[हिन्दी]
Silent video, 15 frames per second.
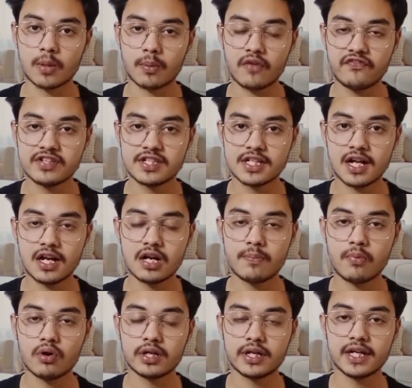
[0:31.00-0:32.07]
जो आपको फिजिकल
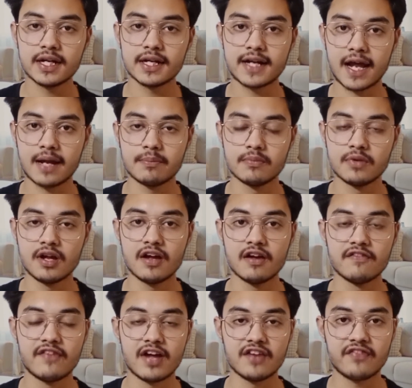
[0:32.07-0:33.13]
रिपोर्टिंग के टाइम
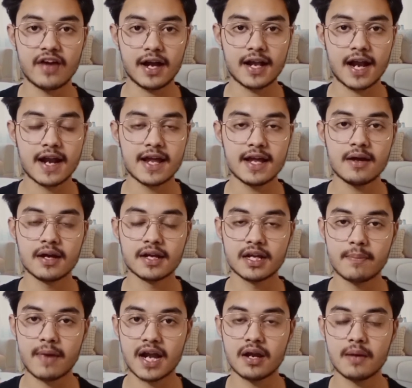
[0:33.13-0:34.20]
वेरीफाई कराने
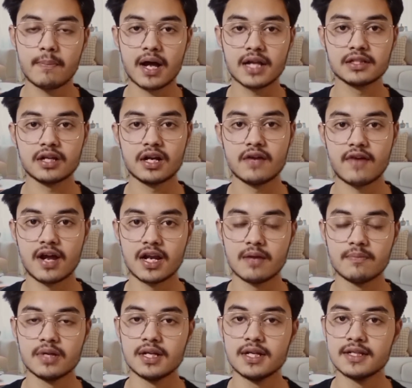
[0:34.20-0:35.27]
के बारे में बात करने
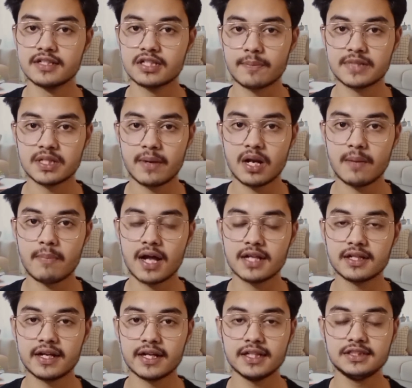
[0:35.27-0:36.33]
वाले हैं सबसे पहले हम
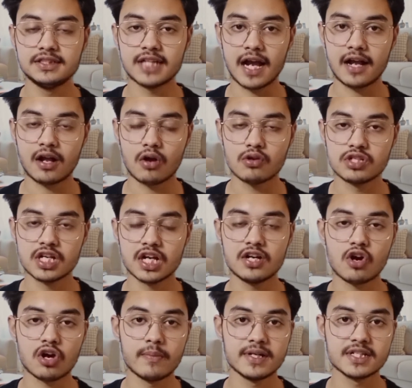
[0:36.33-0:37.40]
बात करेंगे जैक
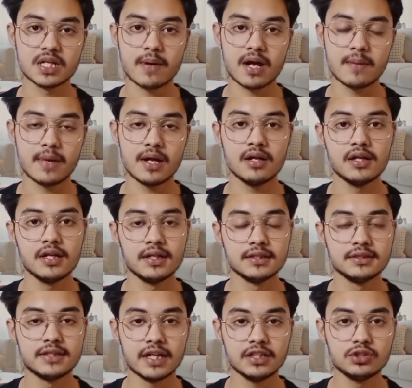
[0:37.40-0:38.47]
काउंसलिंग के डॉक्यूमेंट्स के बारे में
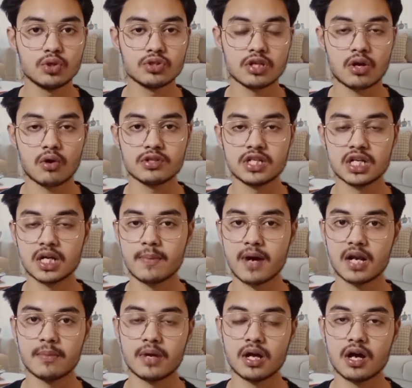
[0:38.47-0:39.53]
देन जोसा काउंसलिंग के
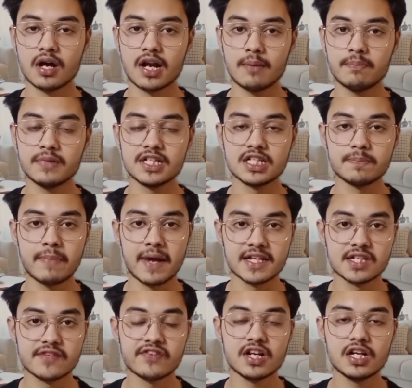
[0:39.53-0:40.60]
बारे में अगर आप
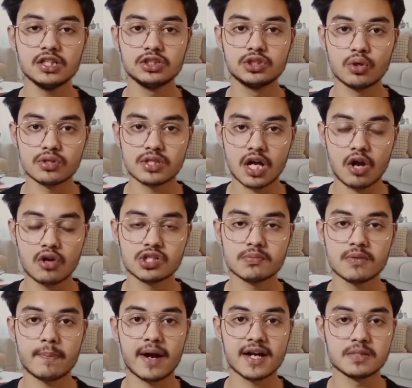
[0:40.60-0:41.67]
स्पेसिफिकली जोसा
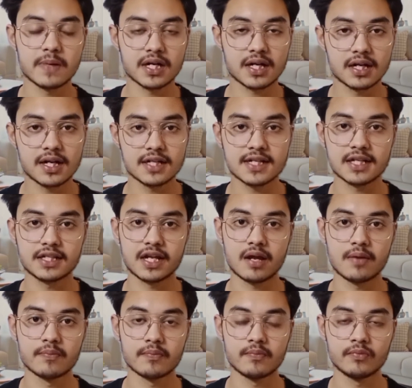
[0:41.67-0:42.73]
काउंसलिंग में पार्टिसिपेट करना
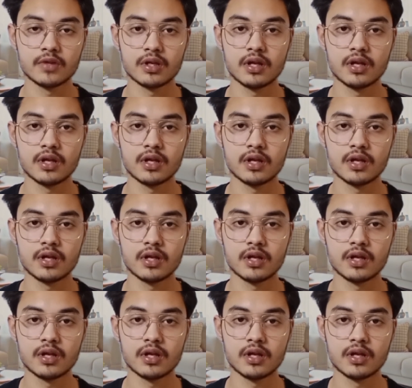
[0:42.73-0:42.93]
चाहते हैं